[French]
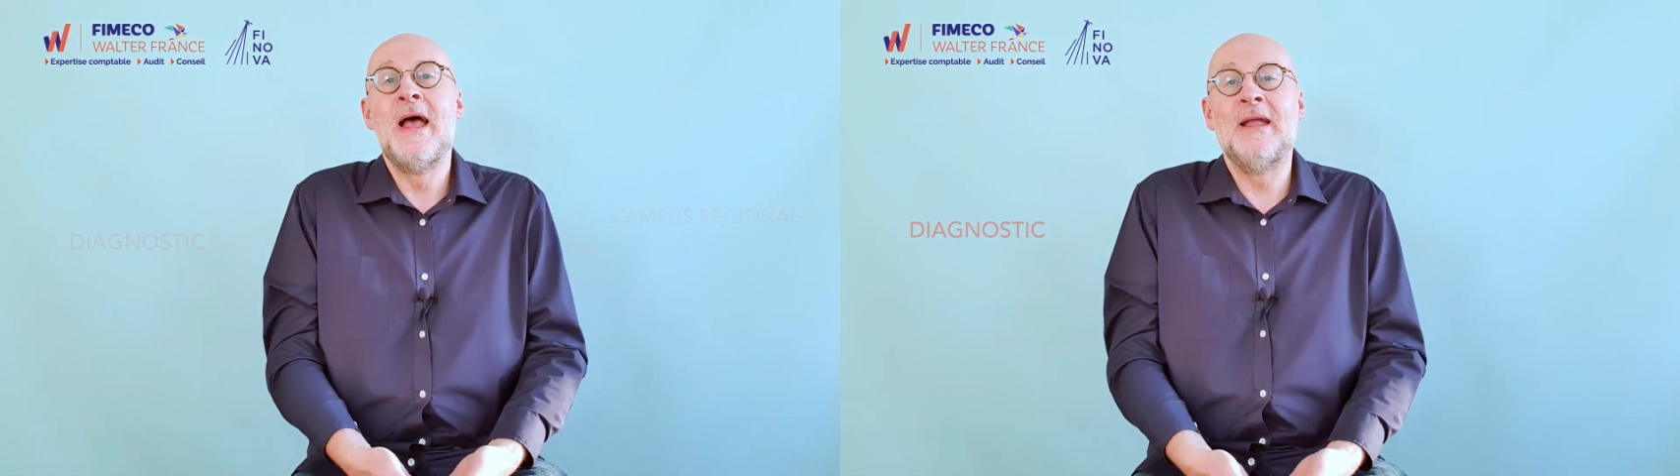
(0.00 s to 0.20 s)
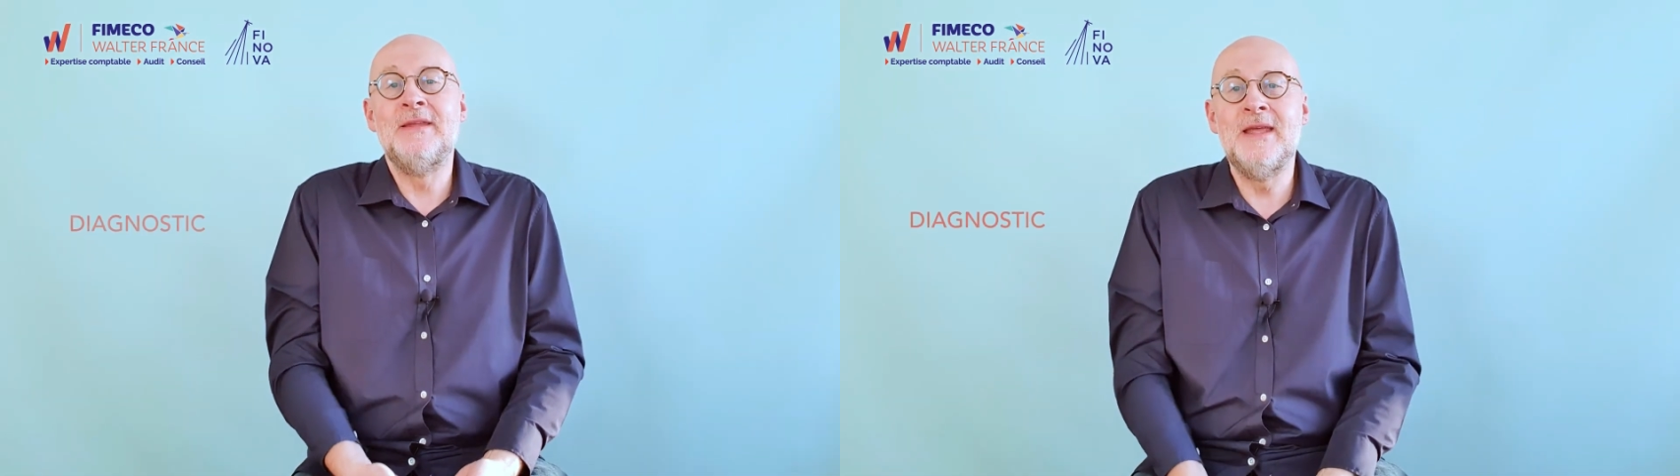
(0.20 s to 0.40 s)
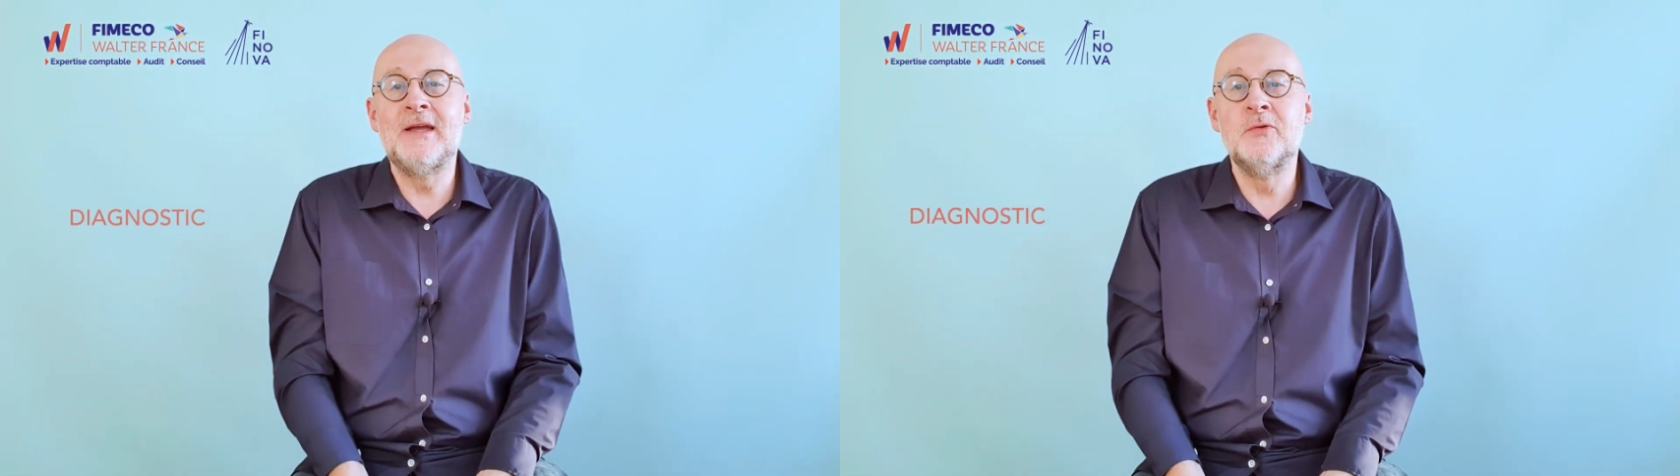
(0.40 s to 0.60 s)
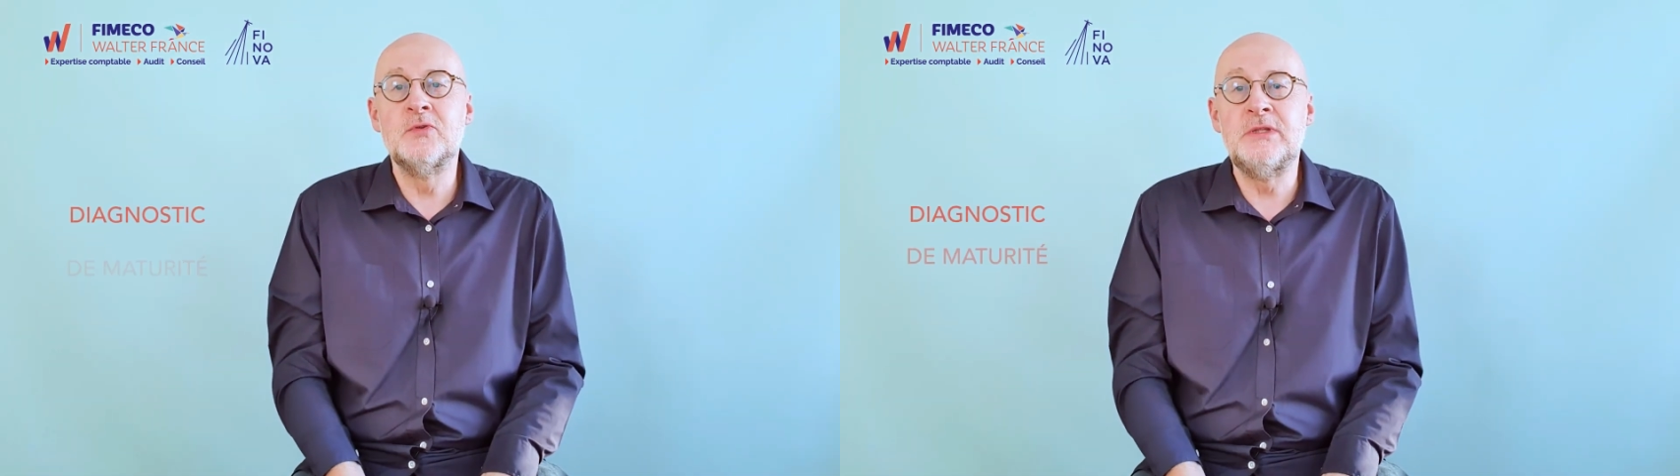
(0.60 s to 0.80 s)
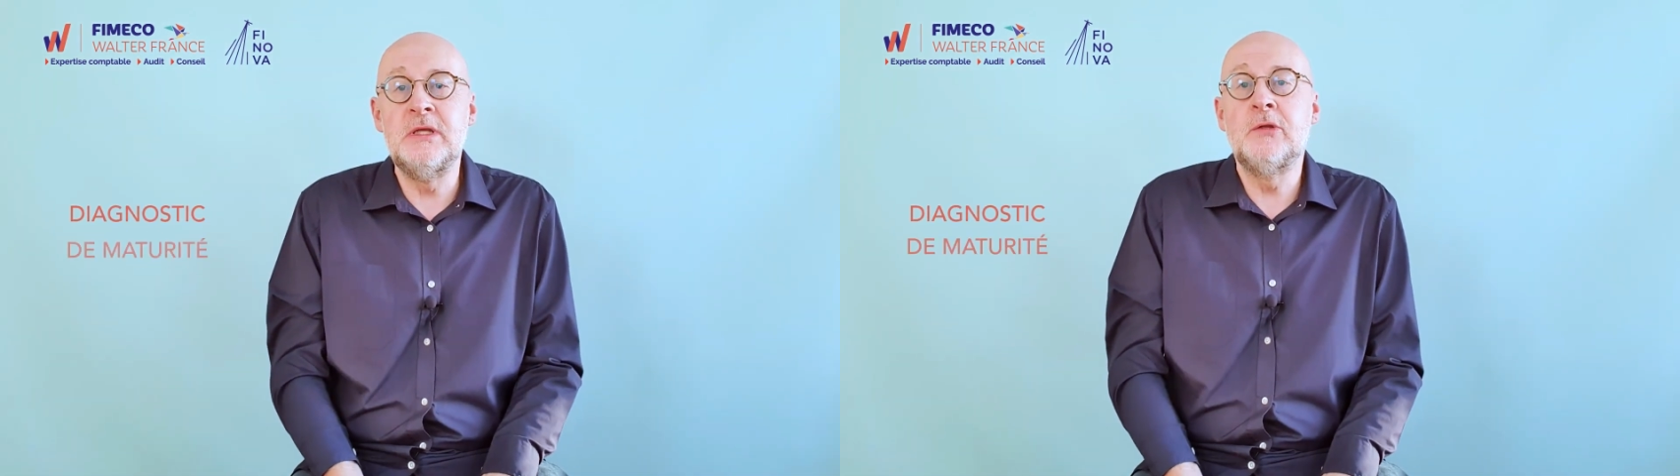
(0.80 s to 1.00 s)
un
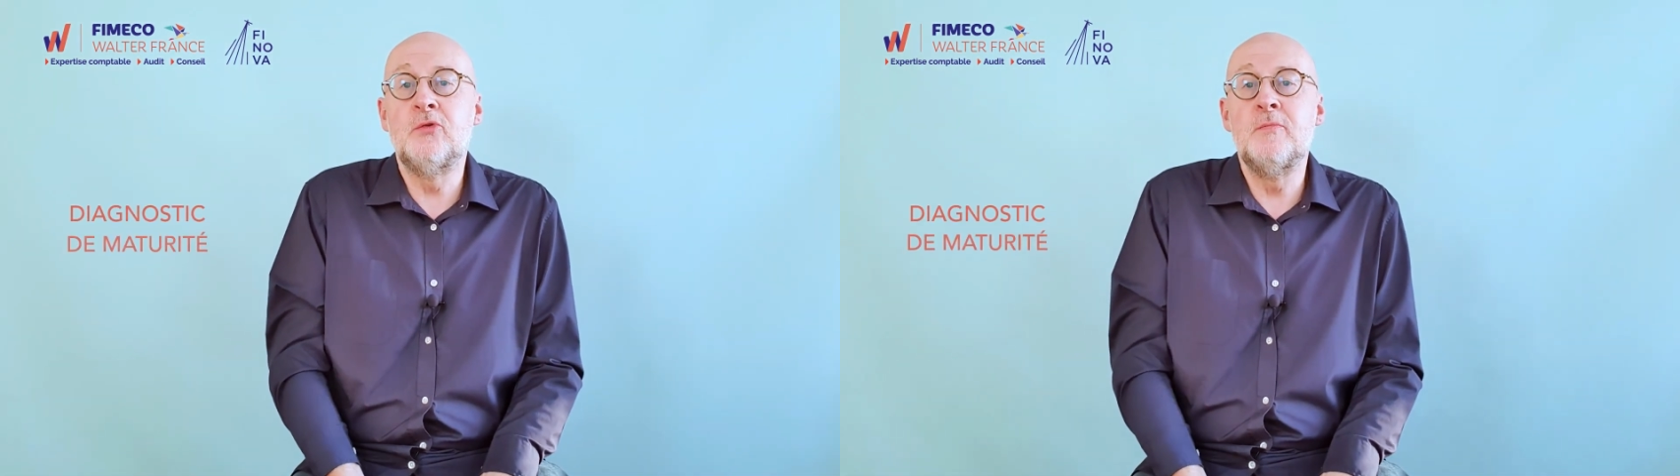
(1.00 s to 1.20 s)
diagnostic de